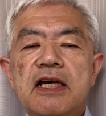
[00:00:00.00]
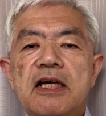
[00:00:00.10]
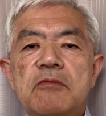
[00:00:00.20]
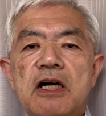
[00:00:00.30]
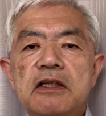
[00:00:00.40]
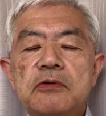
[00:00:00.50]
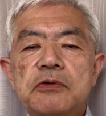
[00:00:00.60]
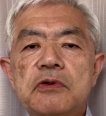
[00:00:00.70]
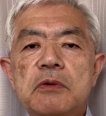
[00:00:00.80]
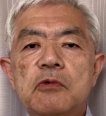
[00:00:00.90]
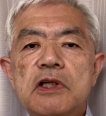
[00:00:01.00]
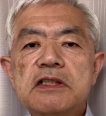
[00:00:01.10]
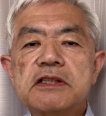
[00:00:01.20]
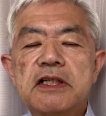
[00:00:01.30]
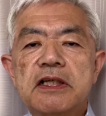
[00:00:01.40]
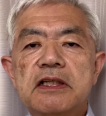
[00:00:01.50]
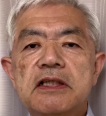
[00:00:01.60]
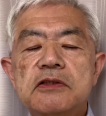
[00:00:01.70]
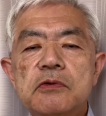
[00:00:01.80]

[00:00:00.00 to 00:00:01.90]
え周りの人に漏らして、で、